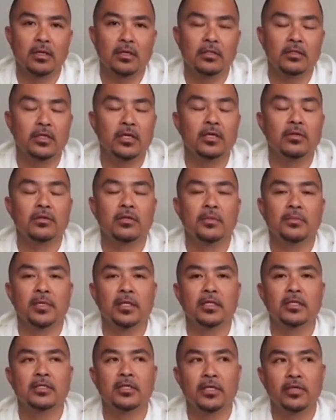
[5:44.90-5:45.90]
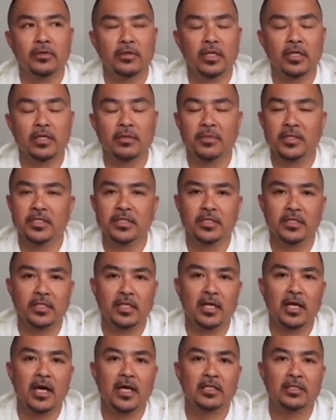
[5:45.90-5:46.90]
hindi ko naman hindi ko rin naman
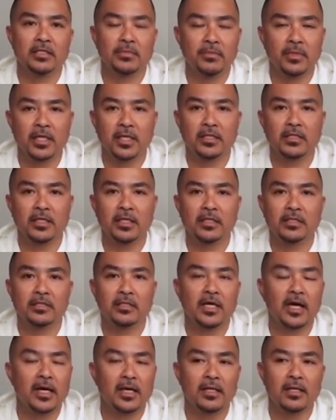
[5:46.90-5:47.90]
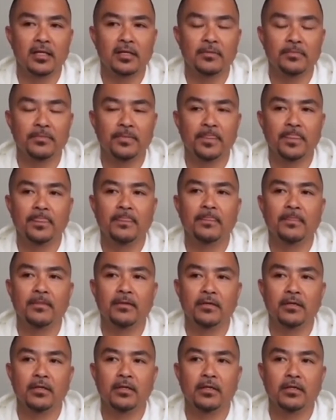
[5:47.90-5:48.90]
sisiraan si Marites dahil
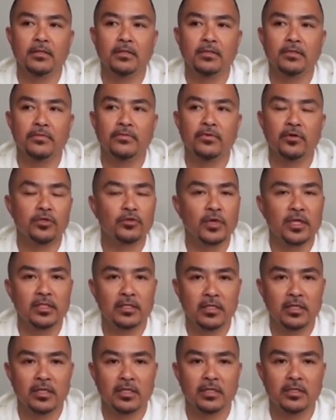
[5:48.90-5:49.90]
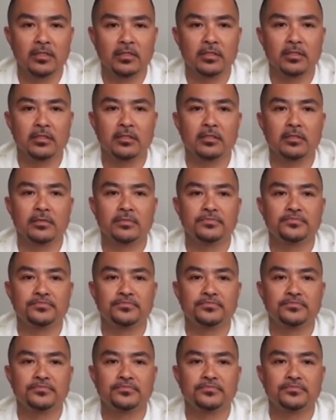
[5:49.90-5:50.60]
for 20 years